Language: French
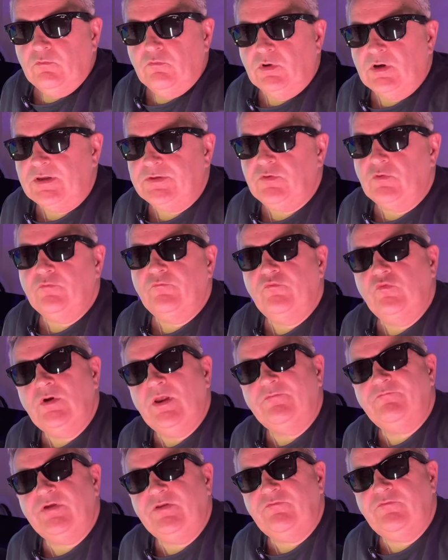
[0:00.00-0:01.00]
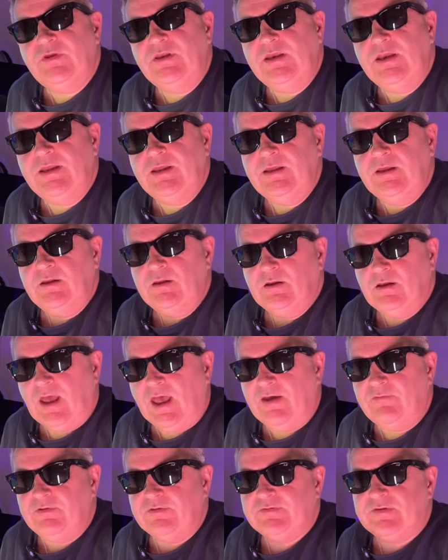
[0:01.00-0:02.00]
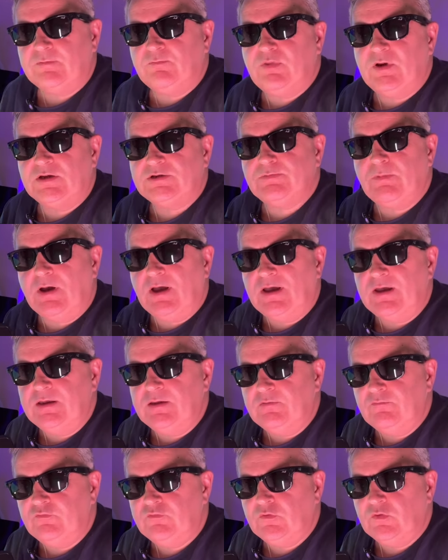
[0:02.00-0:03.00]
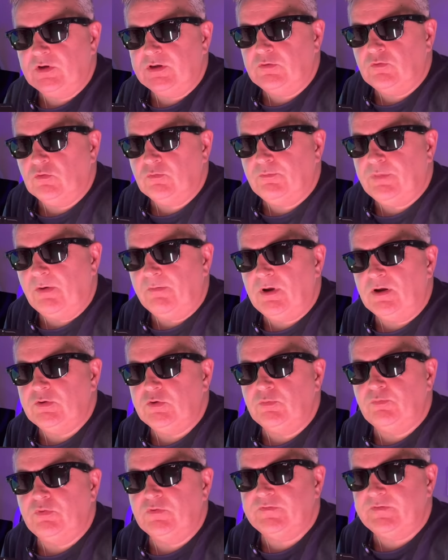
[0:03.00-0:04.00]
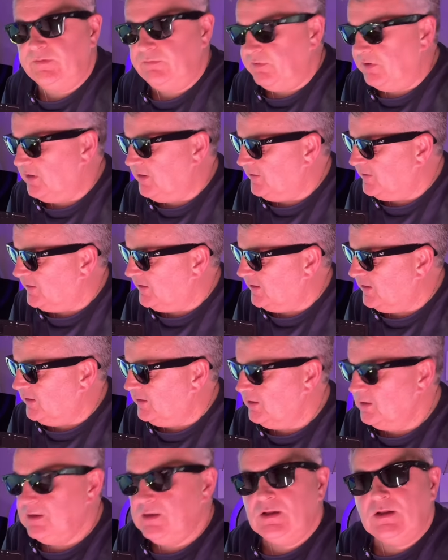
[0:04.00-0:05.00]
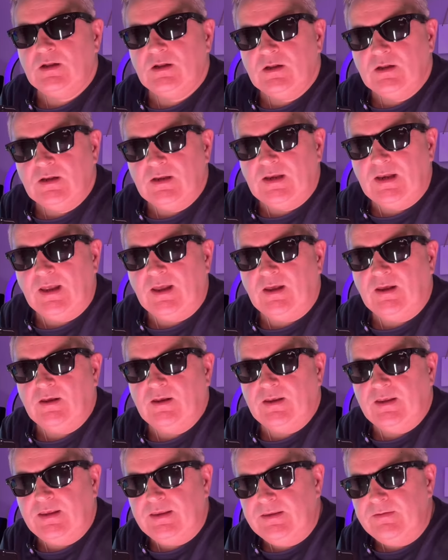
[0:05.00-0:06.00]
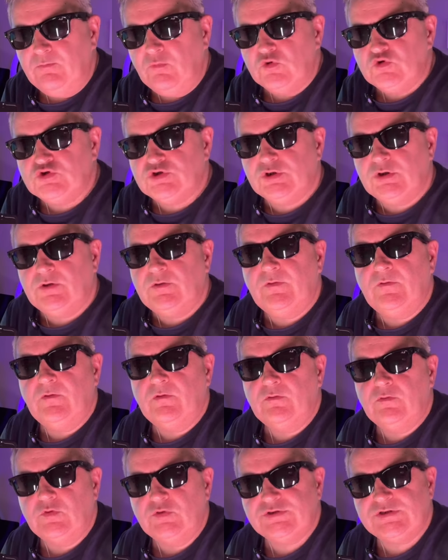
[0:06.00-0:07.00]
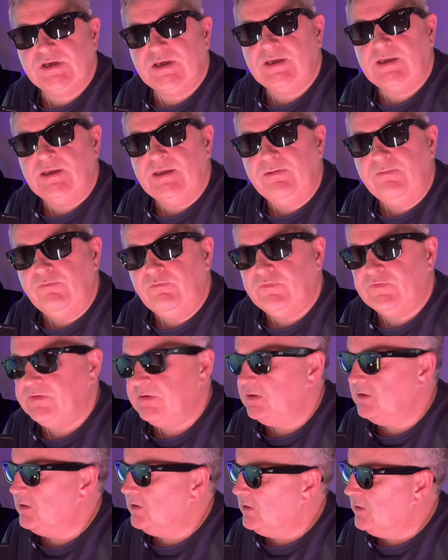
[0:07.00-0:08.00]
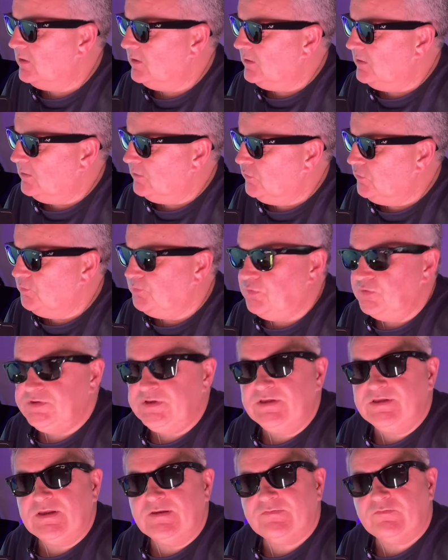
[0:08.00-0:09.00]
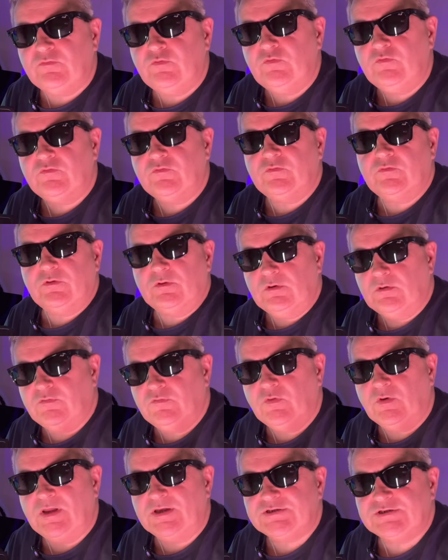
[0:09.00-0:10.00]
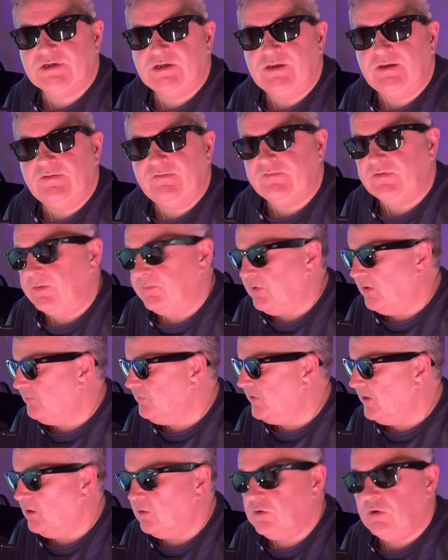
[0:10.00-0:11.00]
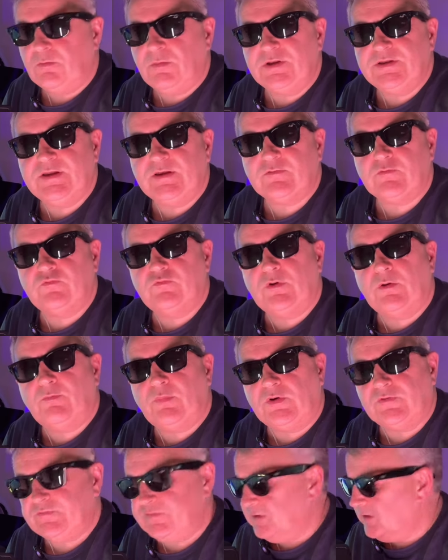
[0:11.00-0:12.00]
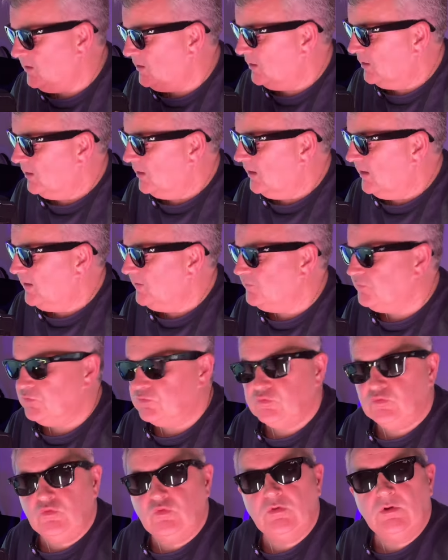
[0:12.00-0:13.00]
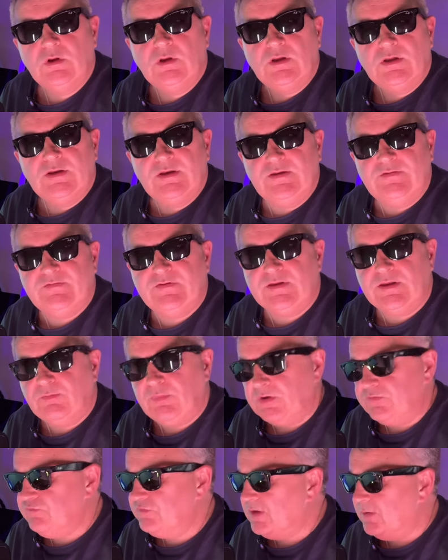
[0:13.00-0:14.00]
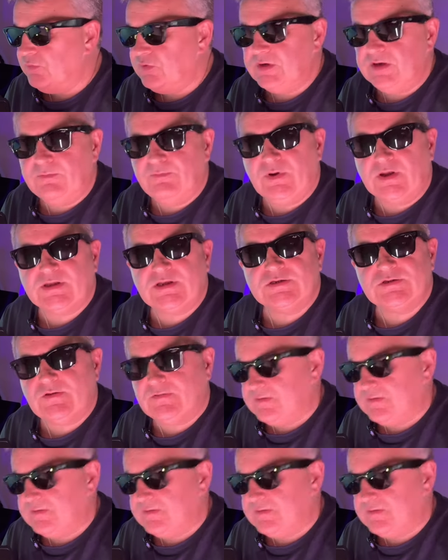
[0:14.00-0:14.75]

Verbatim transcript: voilà donc vous l'avez deviné, avec cette plage braille vous aurez donc pas mal de possibilités. La Emotion de chez IMS. Une petite astuce sur la chaîne, n'hésitez pas à me dire en commentaire ce que vous en pensez et surtout n'hésitez pas à vous abonner, de partager